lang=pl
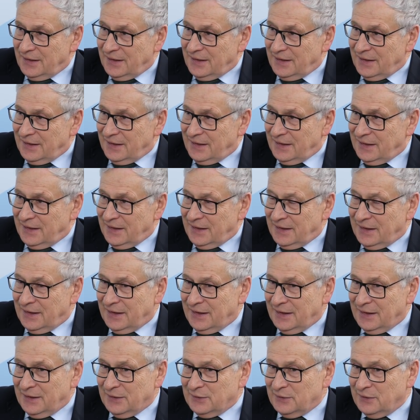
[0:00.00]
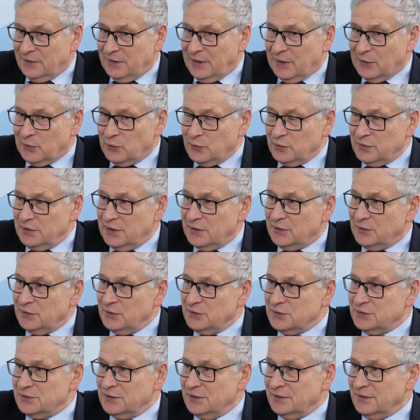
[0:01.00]
E, jak
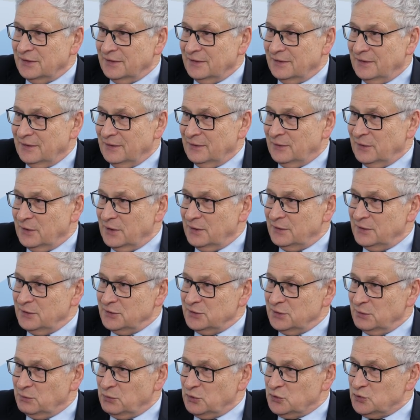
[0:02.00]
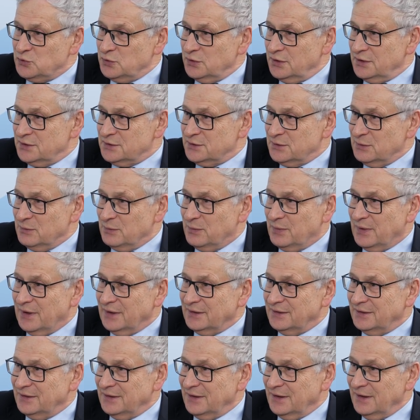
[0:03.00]
uniknąć, że się, do jednej się poczuje
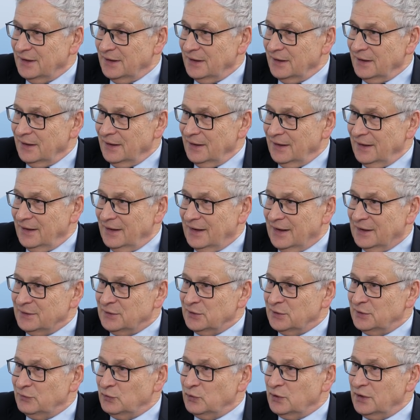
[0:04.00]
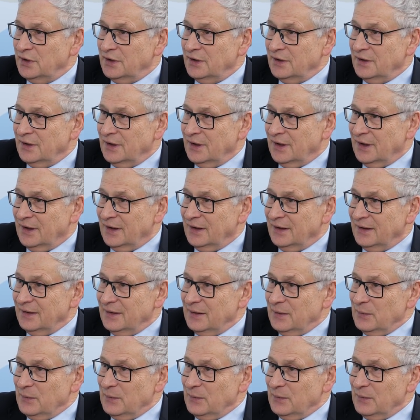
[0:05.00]
sympatię, a do drugiej nie?